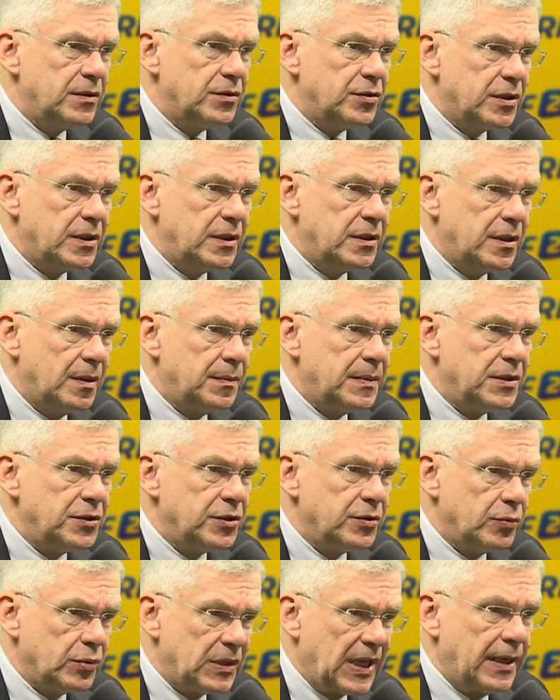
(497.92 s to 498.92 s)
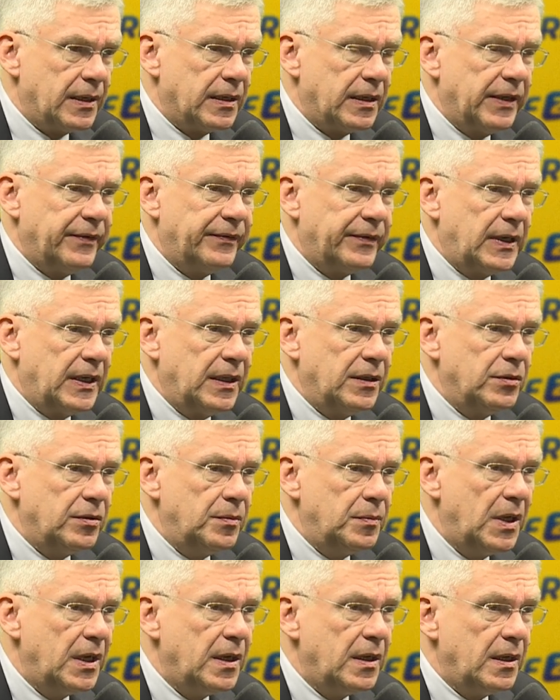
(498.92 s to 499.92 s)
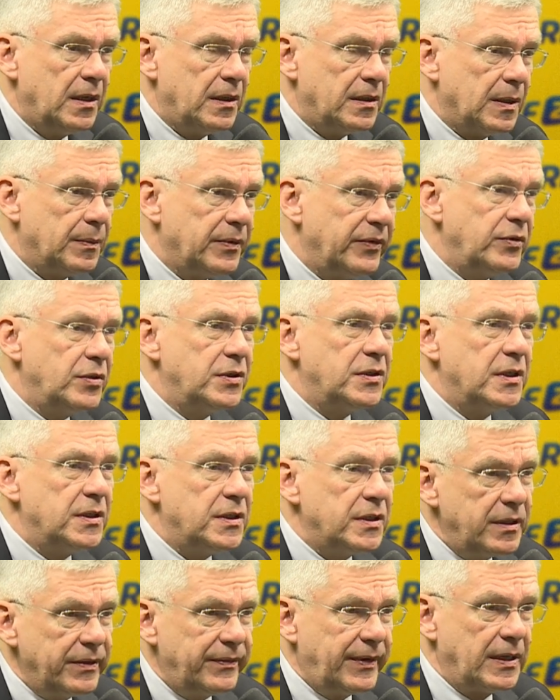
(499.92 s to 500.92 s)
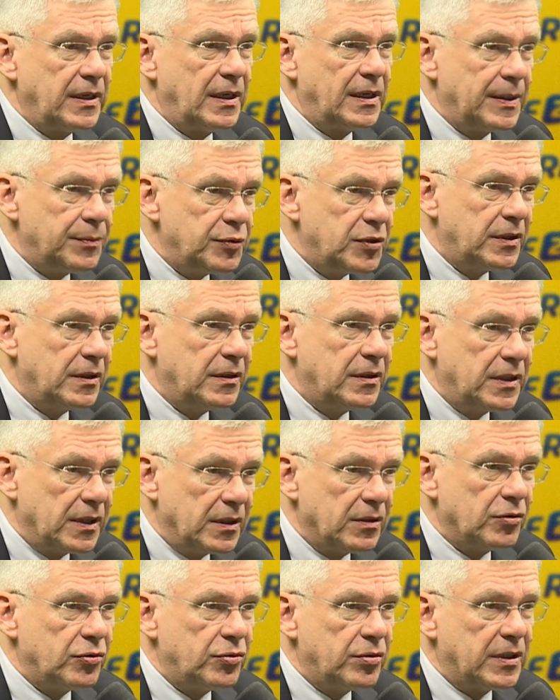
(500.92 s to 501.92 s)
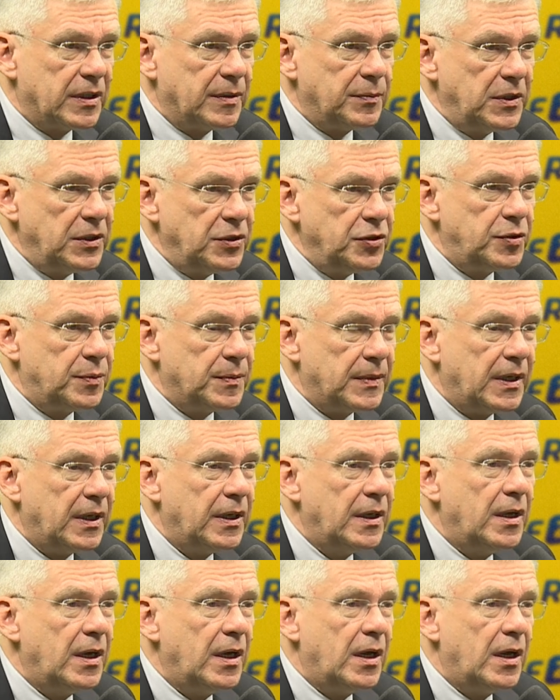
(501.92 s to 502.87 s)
że to będzie udane referendum, na pewno zdecydowanie lepsze od tego, które Dobrze, mieliśmy. jeżeli ono będzie